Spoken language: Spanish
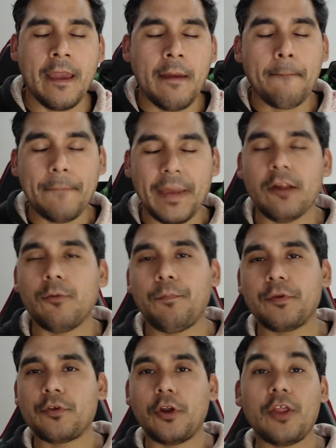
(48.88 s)
Pero
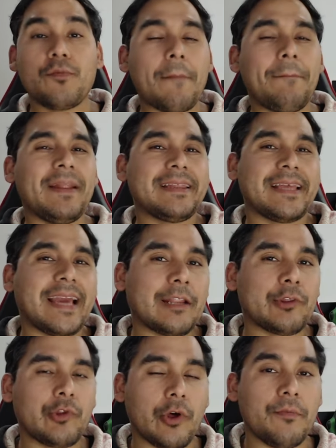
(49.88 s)
pues yo les voy a platicar
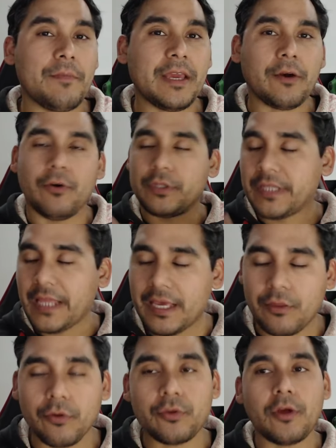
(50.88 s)
todo mi
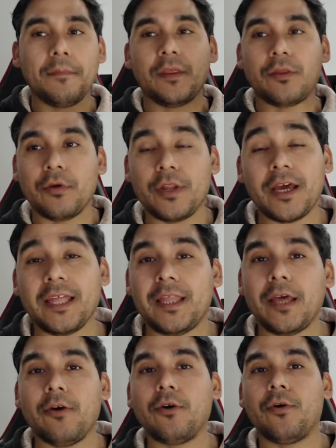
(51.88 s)
contexto, toda mi historia que
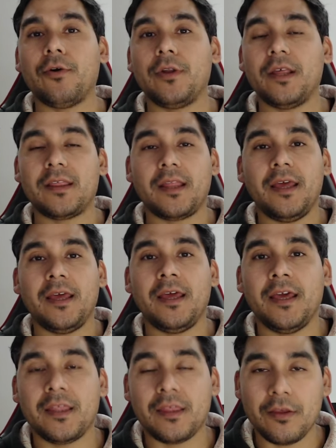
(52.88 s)
tengo con
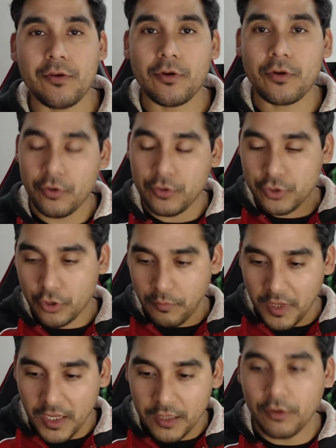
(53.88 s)
este señor, con John
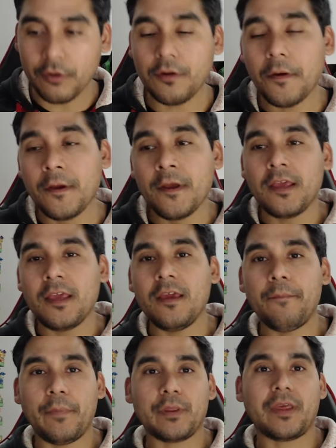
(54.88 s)
Milton y
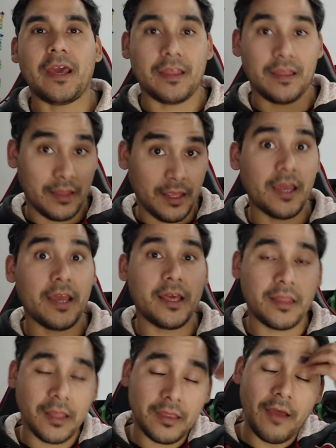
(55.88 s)
pues que asistí
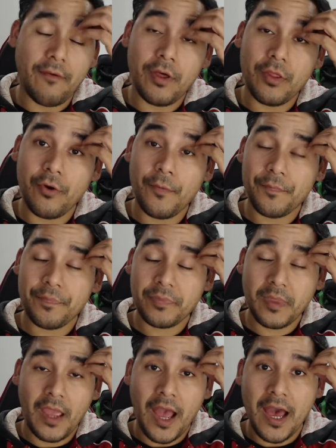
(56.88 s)
este sábado
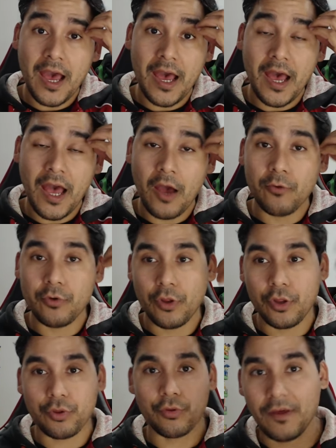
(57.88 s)
a, uno
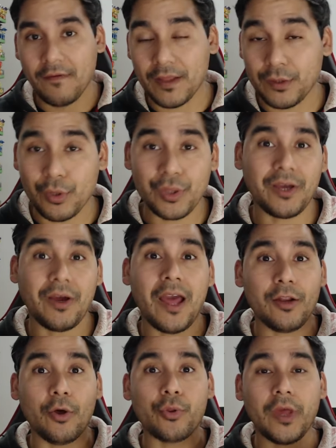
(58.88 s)
de sus eventos,
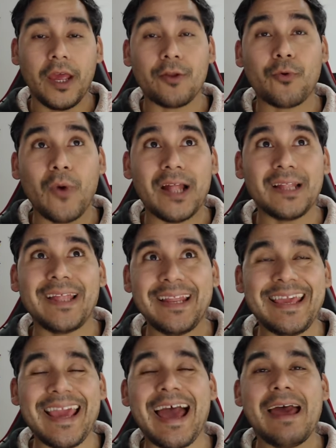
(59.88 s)
el cual
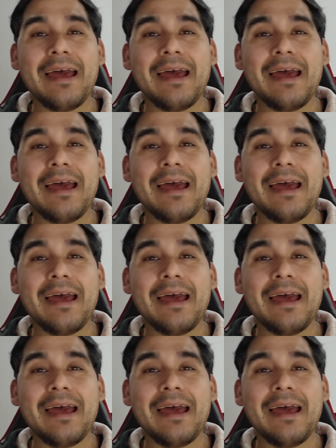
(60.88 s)
tenía